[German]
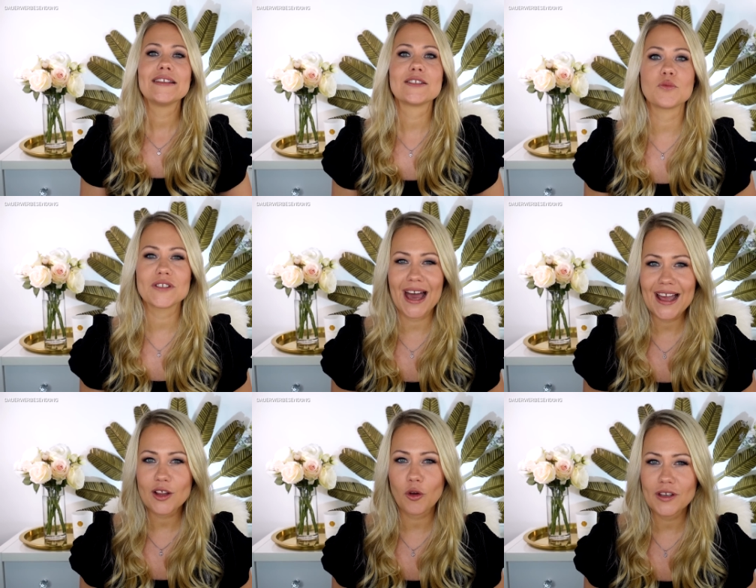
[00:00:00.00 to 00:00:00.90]
Zum
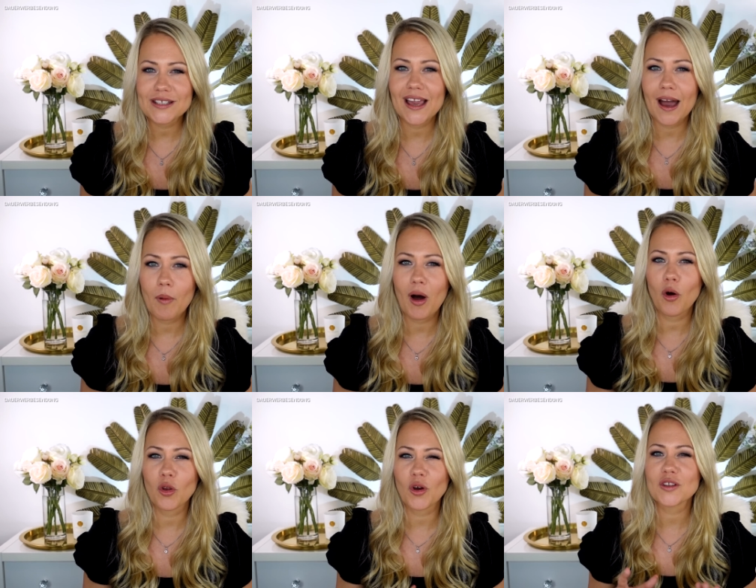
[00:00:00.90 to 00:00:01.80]
Teil könnt ihr aber
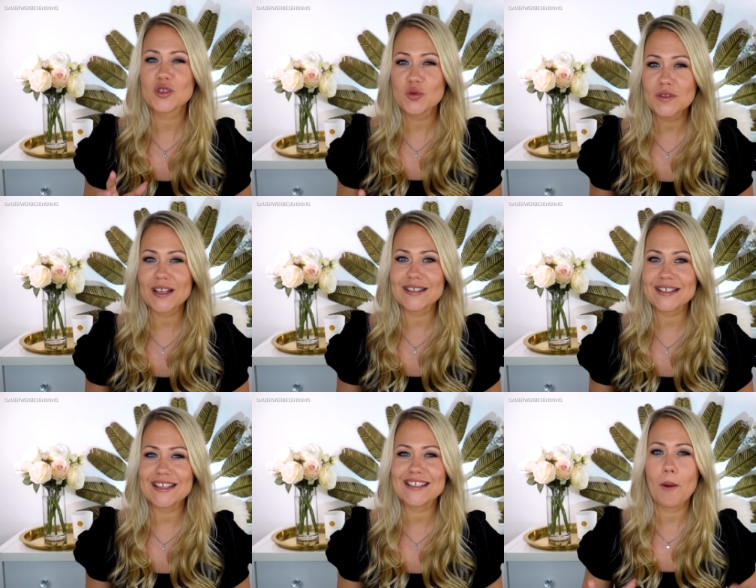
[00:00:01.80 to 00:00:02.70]
auch noch
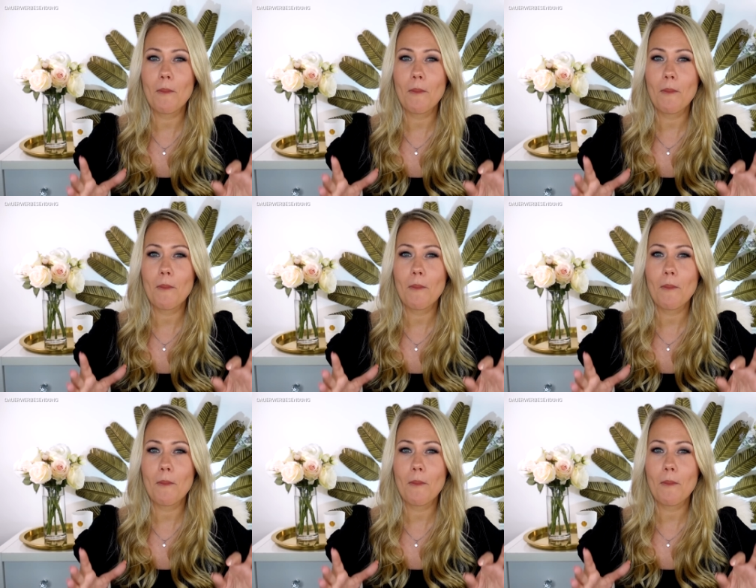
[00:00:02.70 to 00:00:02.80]
zusätzlich